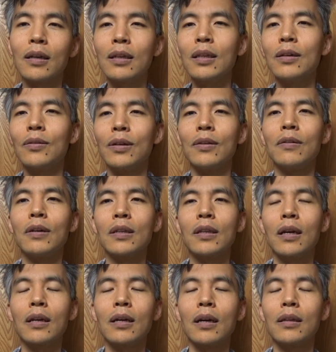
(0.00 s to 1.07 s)
何を言わ
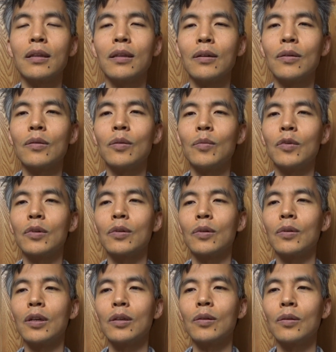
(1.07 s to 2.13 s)
ないかっていうのもそ
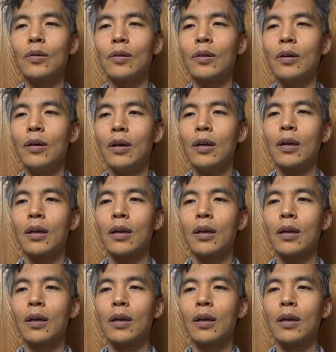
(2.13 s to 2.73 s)
の人の